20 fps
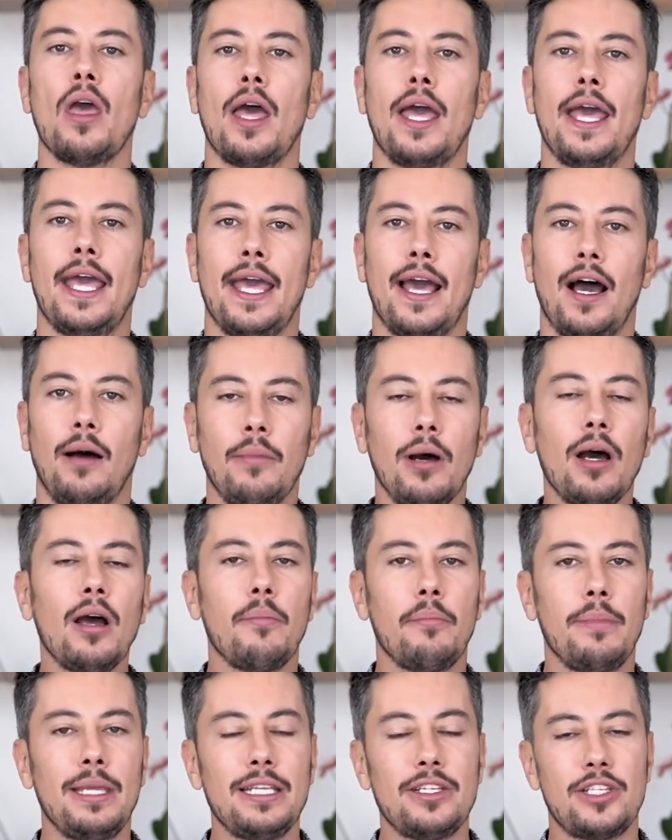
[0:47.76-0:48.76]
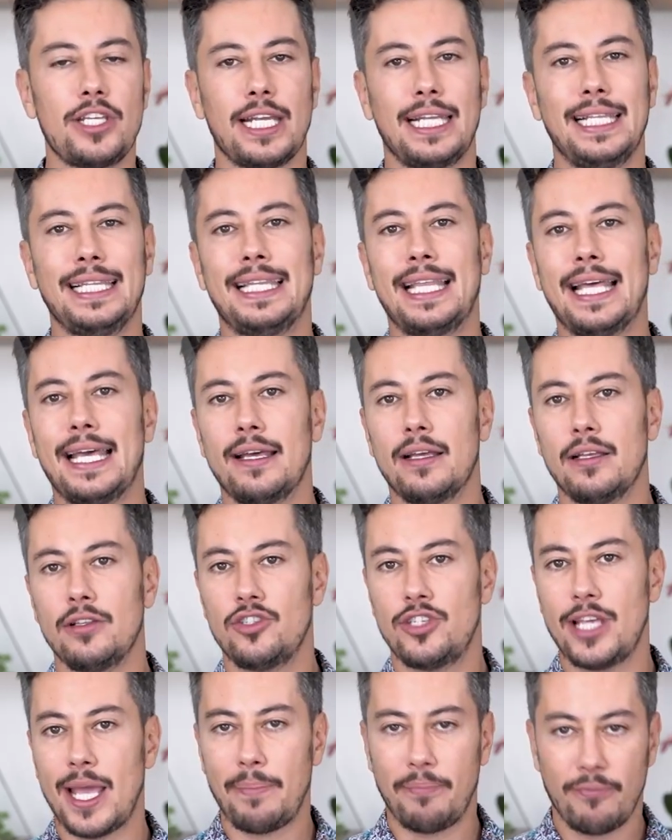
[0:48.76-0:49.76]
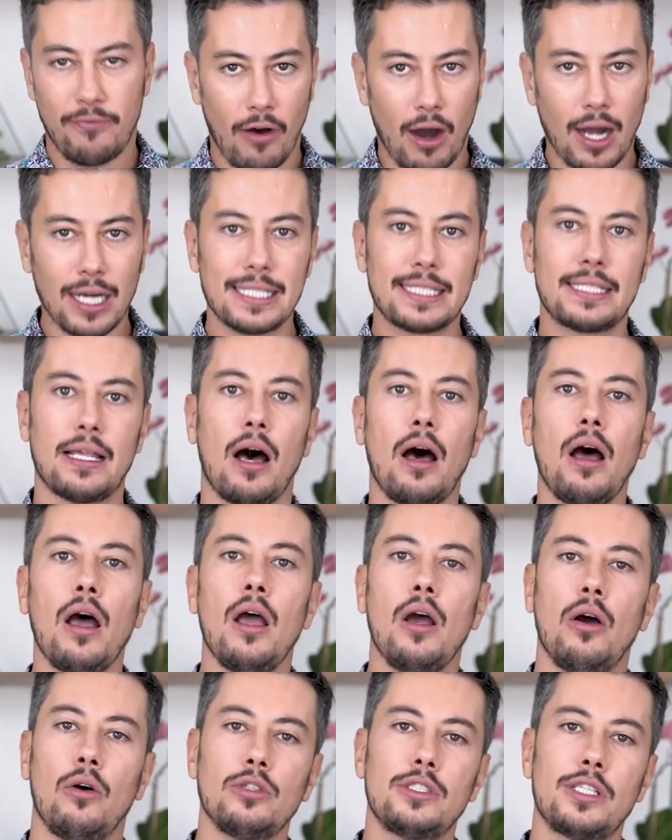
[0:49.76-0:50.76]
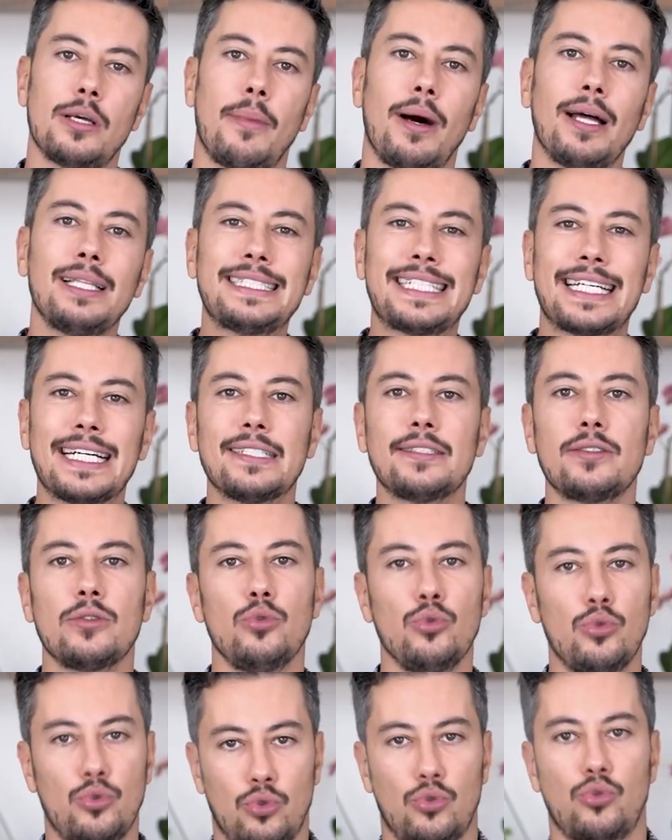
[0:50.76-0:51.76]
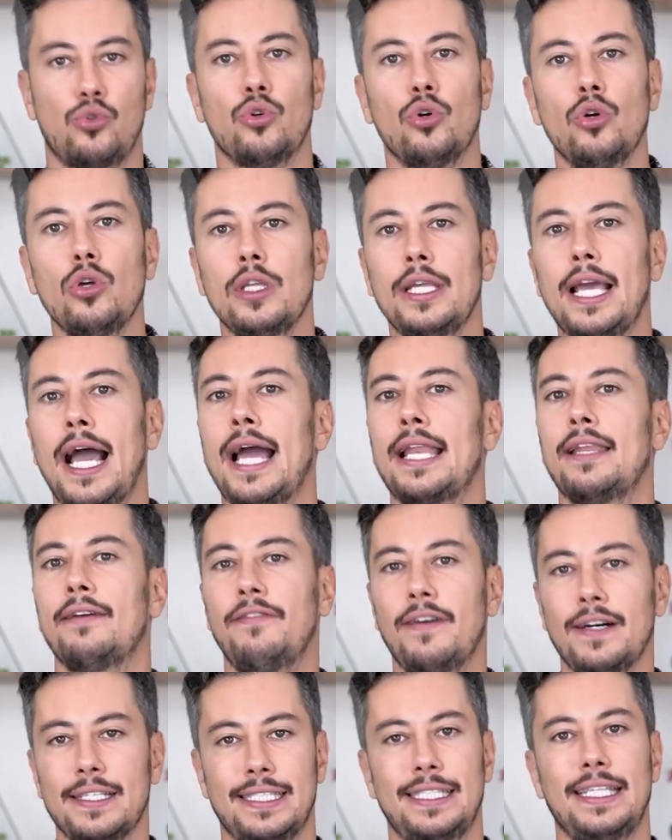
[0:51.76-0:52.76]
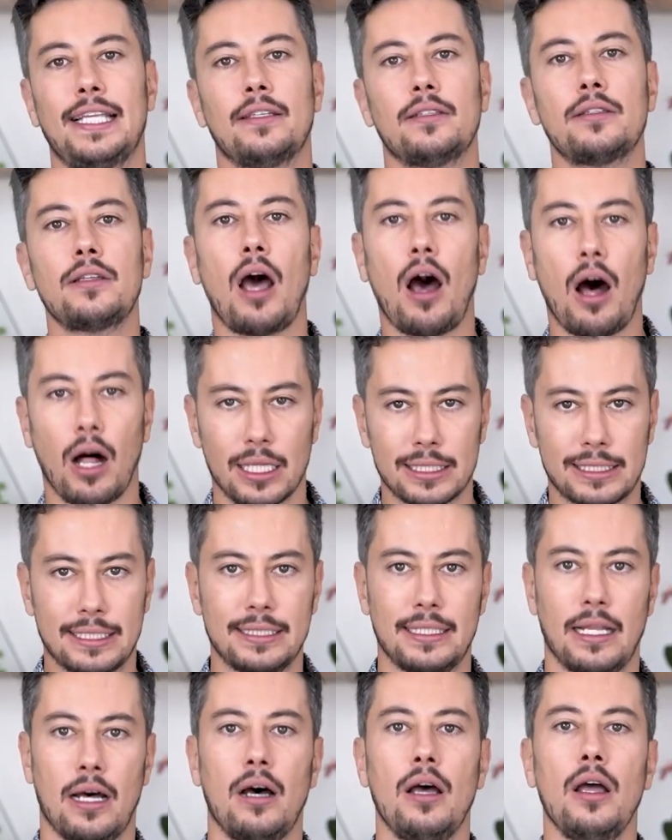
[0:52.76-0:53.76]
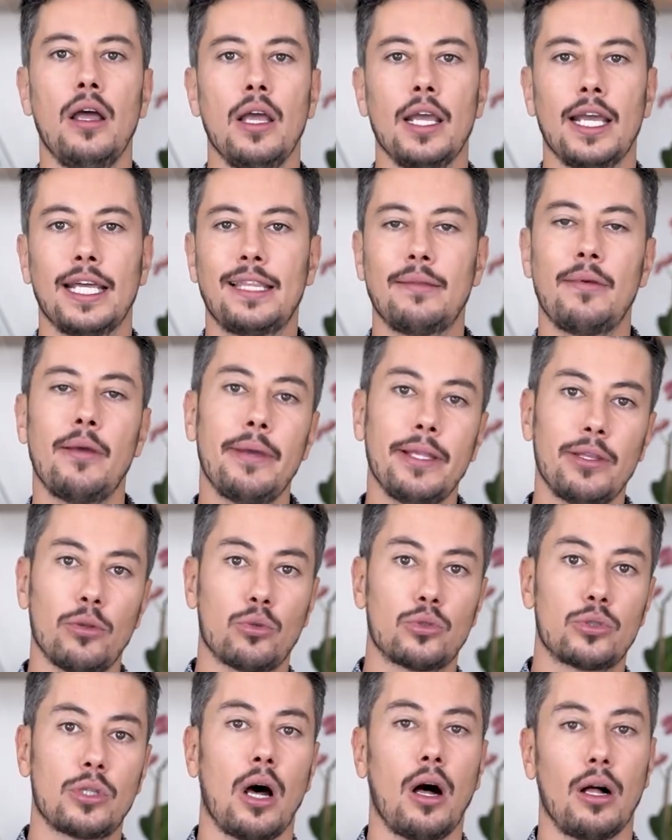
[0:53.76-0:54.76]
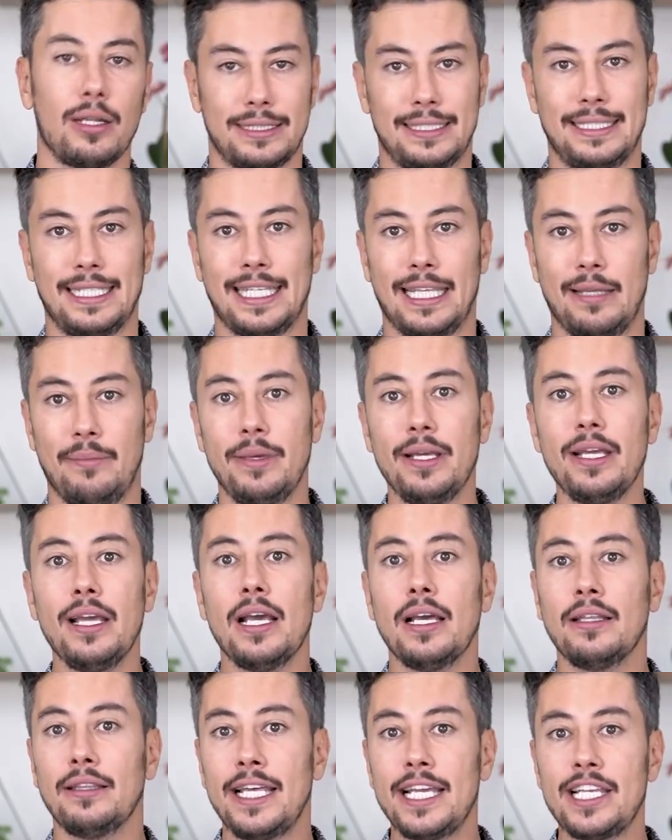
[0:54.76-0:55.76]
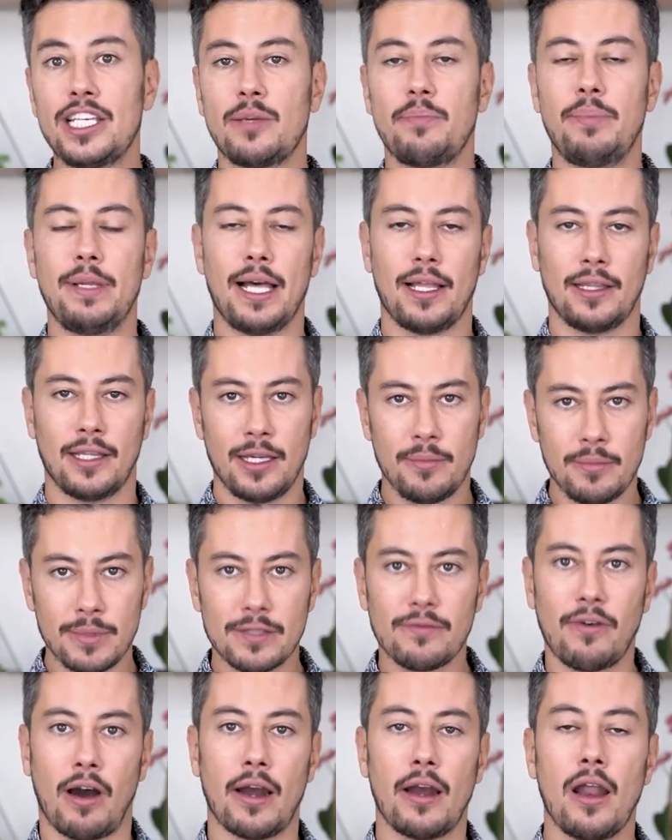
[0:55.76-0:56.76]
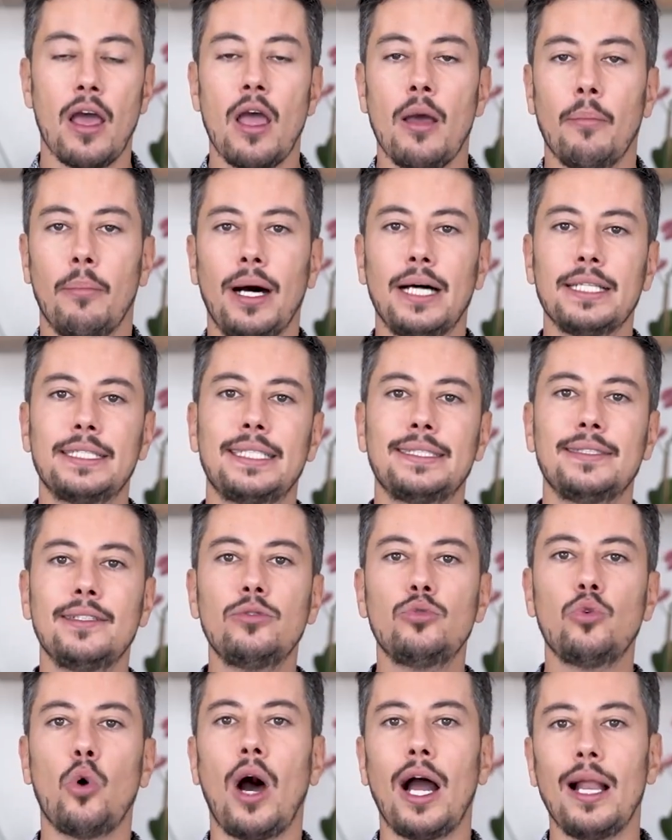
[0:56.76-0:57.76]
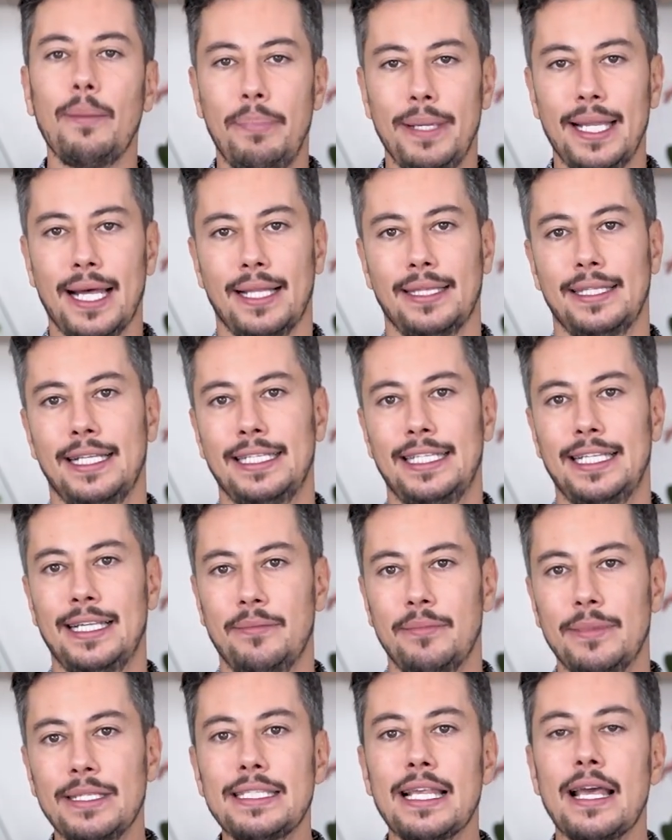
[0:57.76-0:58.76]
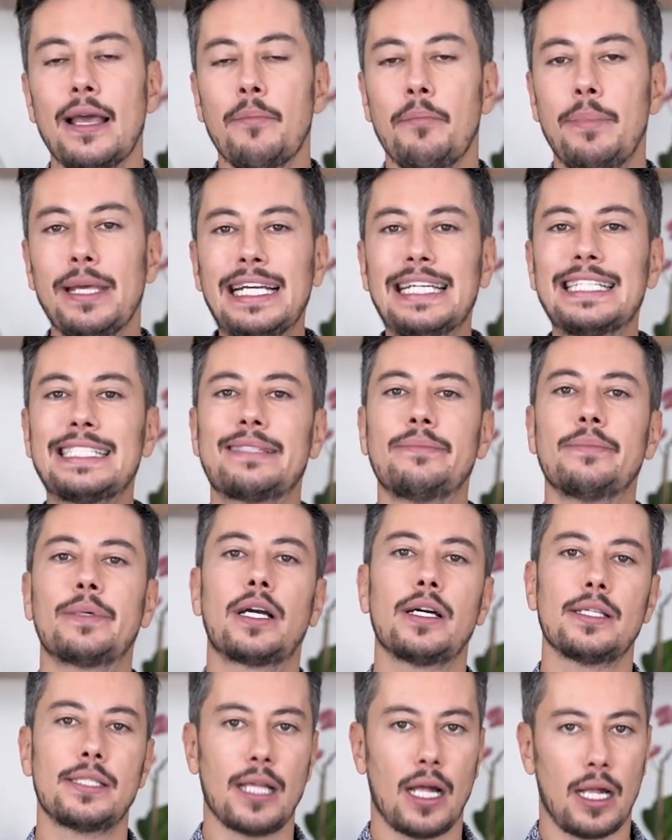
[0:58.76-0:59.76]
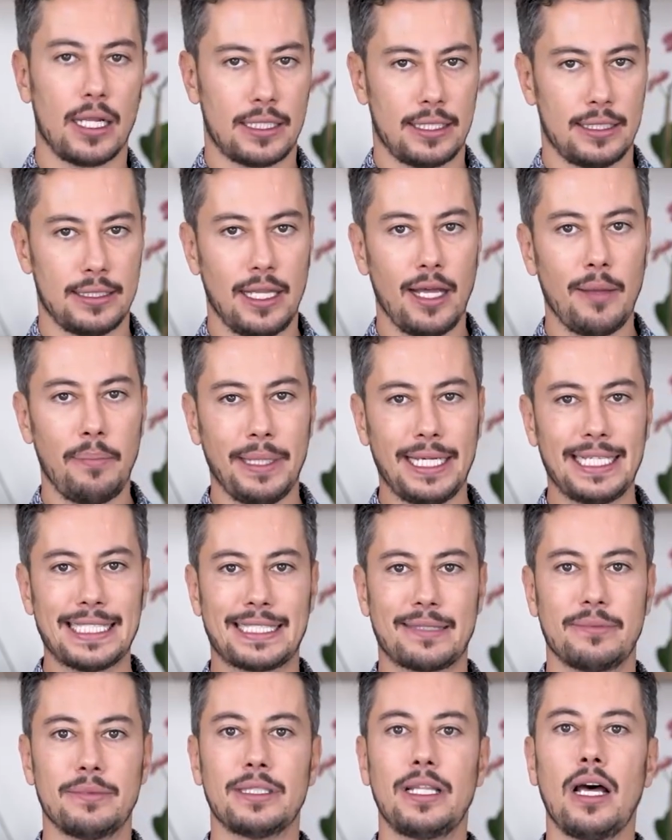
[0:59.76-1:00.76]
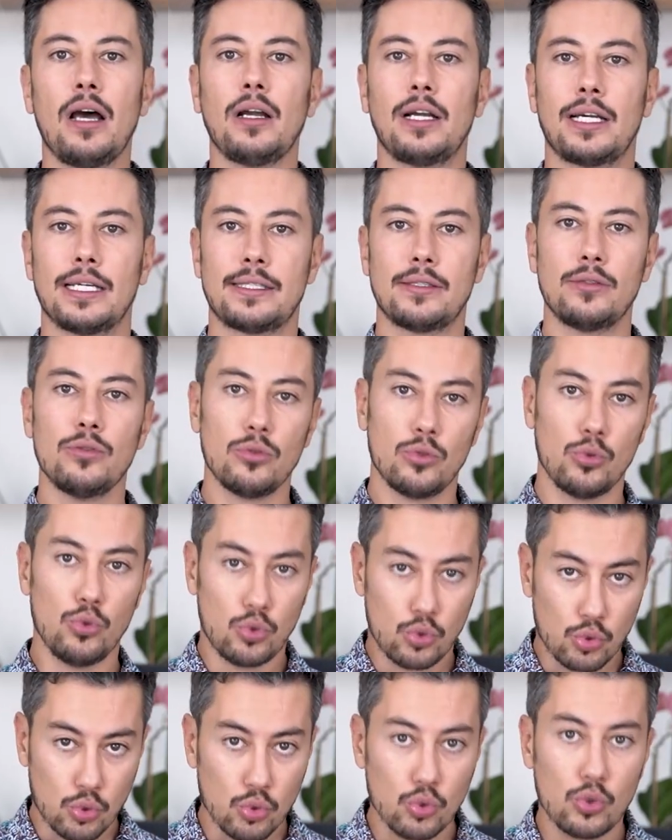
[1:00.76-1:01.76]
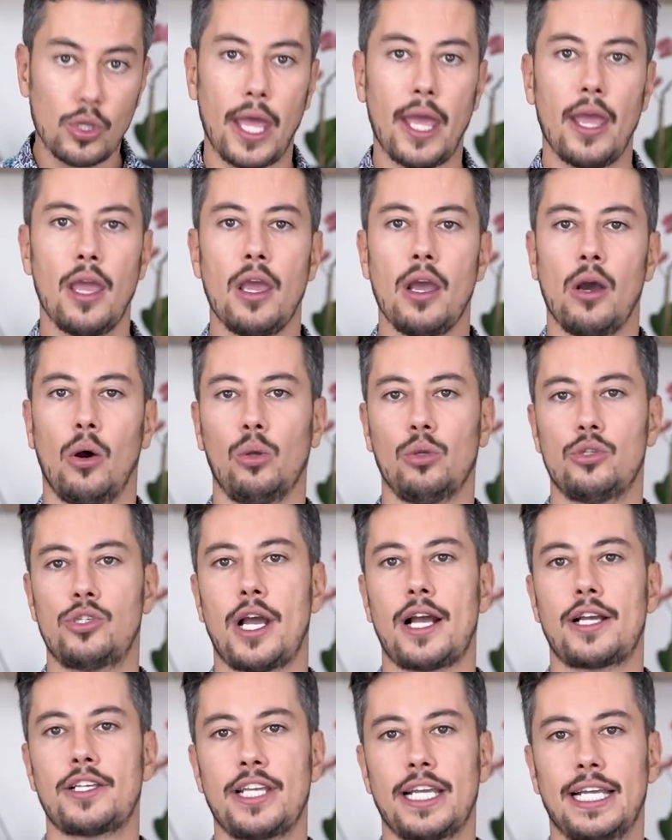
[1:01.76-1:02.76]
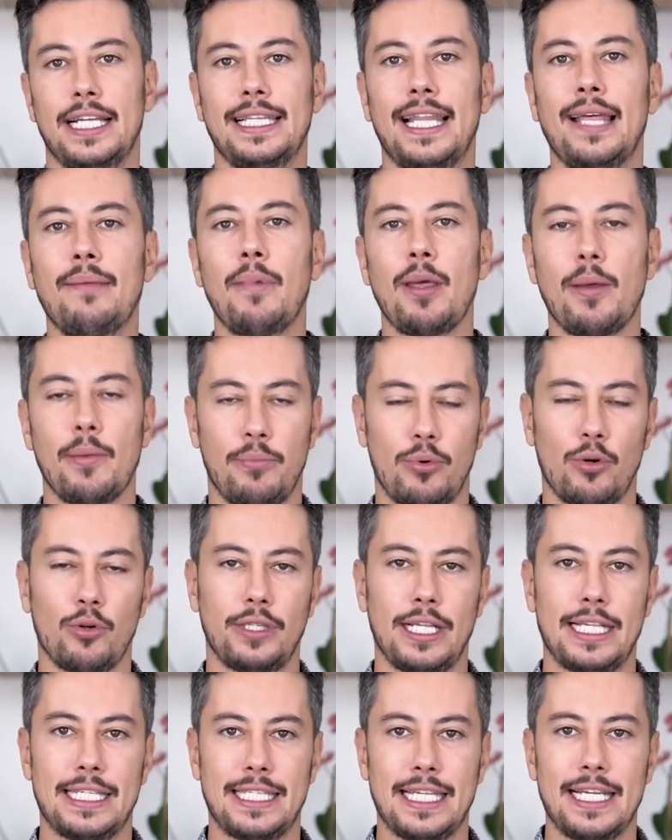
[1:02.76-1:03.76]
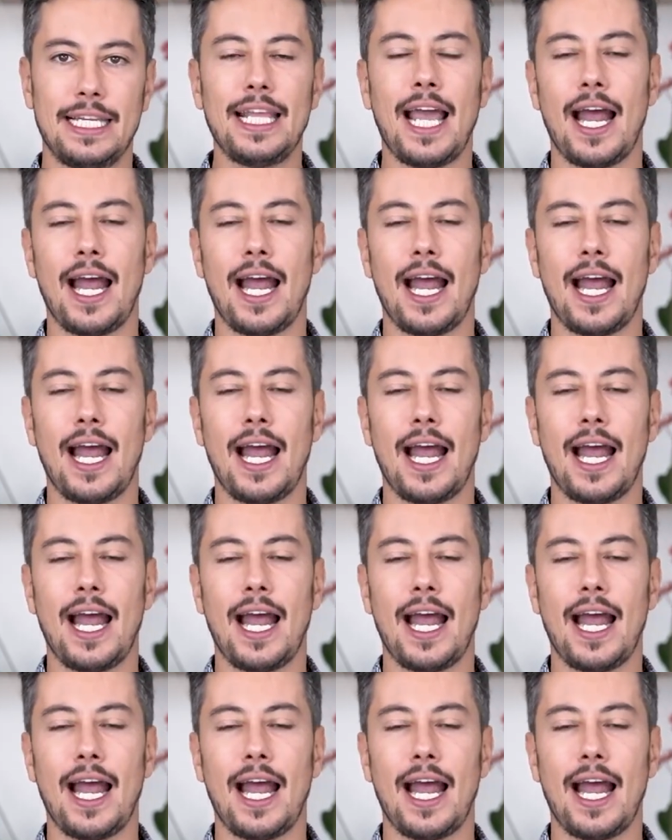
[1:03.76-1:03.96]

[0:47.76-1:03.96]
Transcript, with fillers: E, ama bir şekilde cep varsa o zaman kas üstü yani fasyanın altına ya da meme dokusu altına gibi değişik planlarımız var. Bazen de dual plan dediğimiz bir kısmı kas altında bir kısmı da kasın üstünde olacak şekilde meme protezlerini